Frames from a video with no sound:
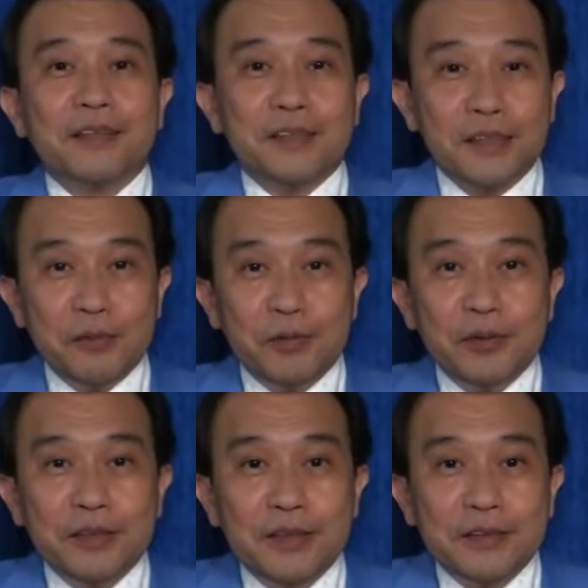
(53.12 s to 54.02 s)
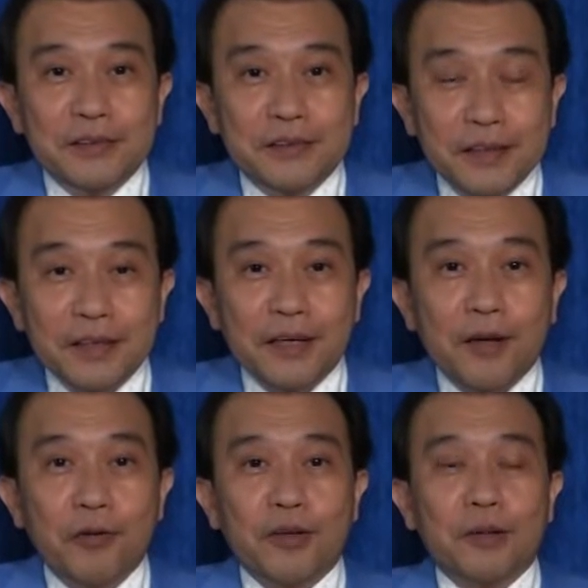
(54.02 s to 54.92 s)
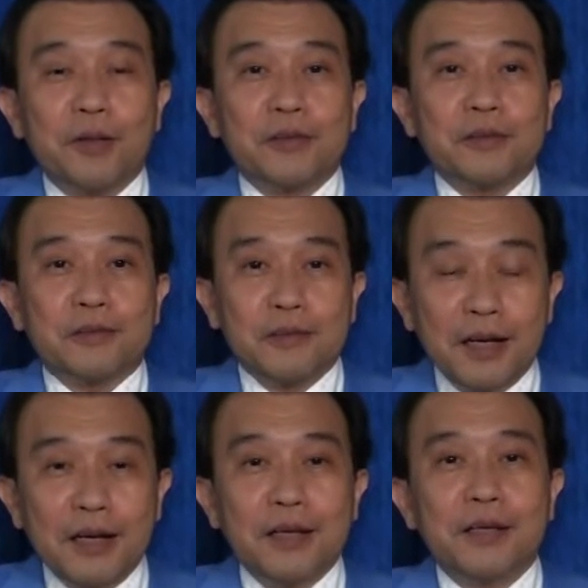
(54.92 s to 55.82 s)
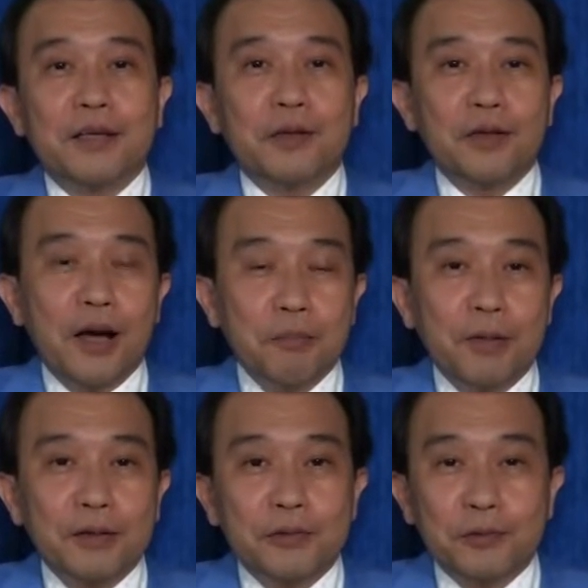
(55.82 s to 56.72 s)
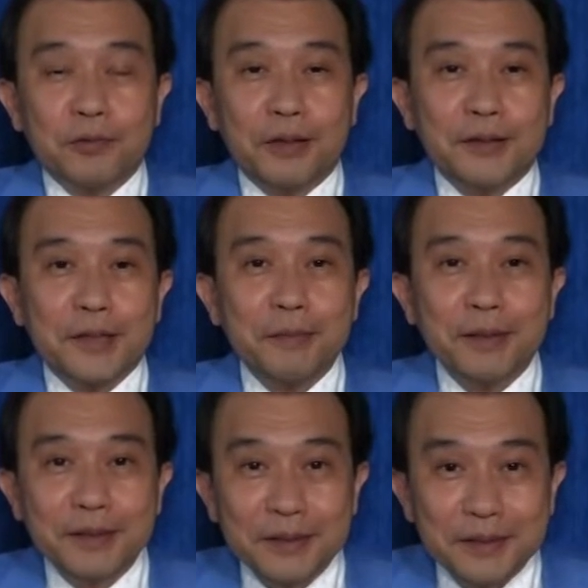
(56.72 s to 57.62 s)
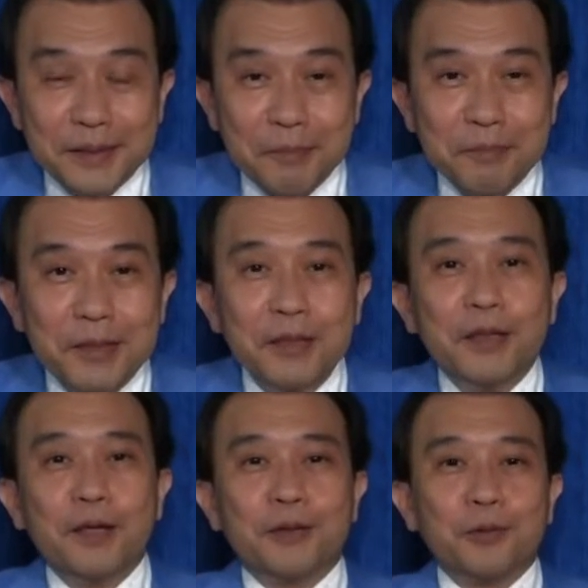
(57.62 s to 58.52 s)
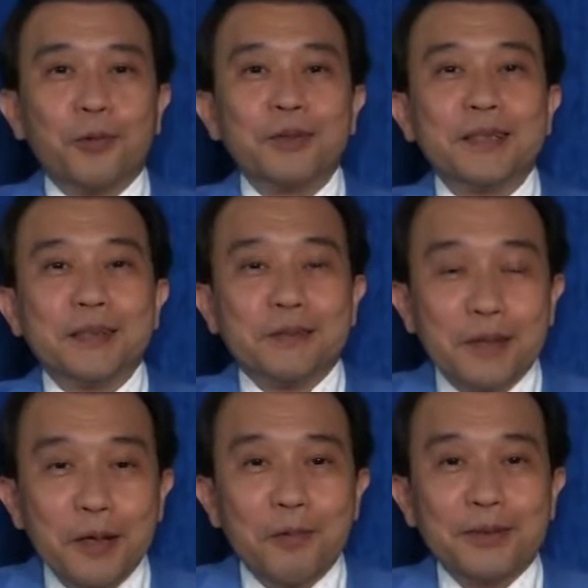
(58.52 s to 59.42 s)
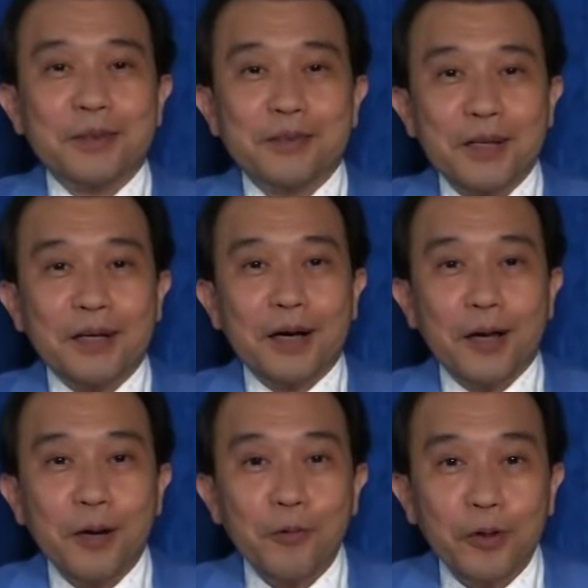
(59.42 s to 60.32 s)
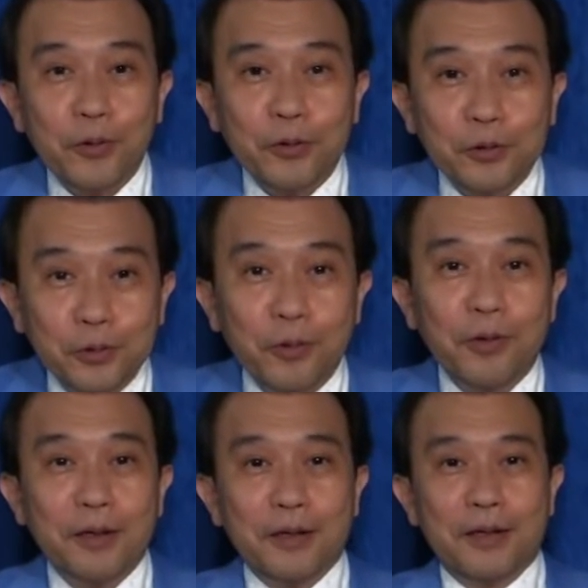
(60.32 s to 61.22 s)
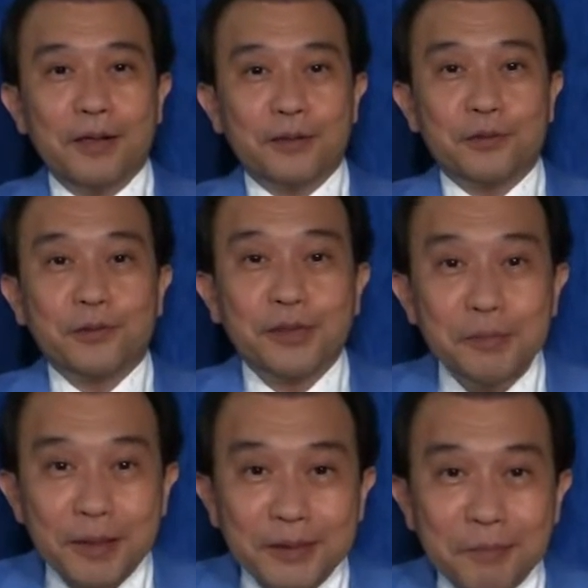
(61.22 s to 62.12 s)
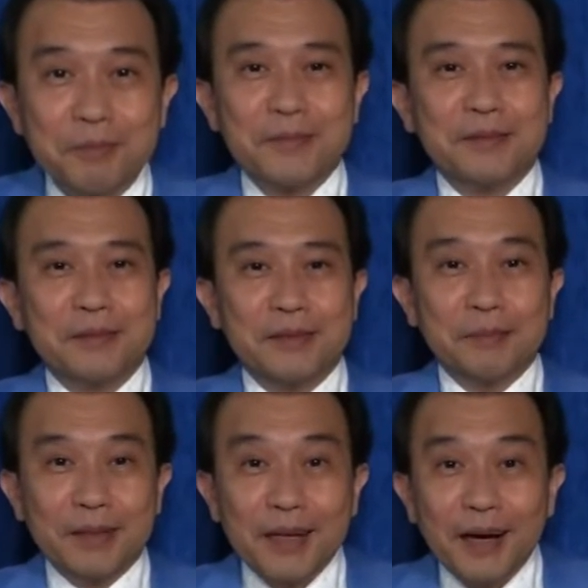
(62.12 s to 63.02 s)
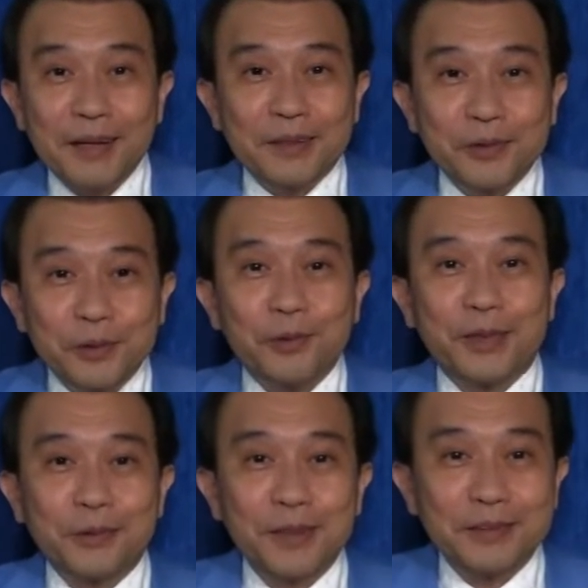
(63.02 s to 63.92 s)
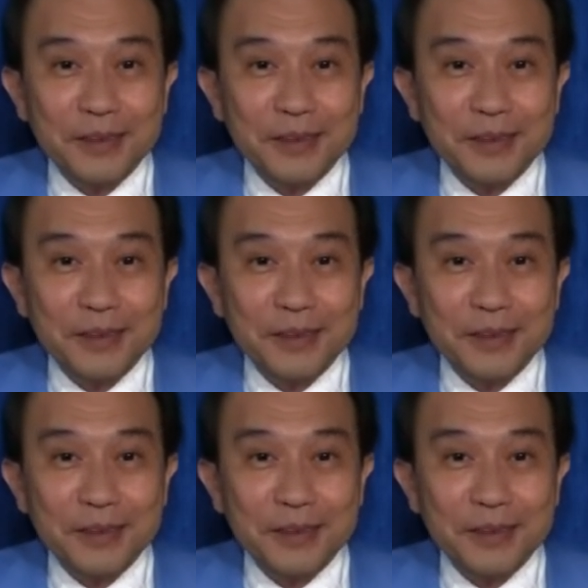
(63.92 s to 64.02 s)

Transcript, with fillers: DVD にしてカラオケマジックは、えー、販売することはできませんでしたえそこでですね私がカラオケの曲を、え作りました今流れてる曲がそうです